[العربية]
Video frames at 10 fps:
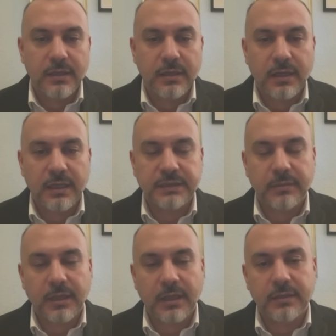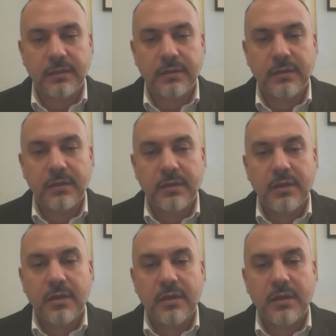حسب القضاء
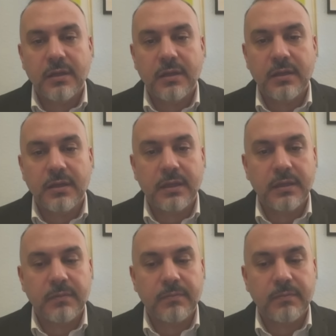آه،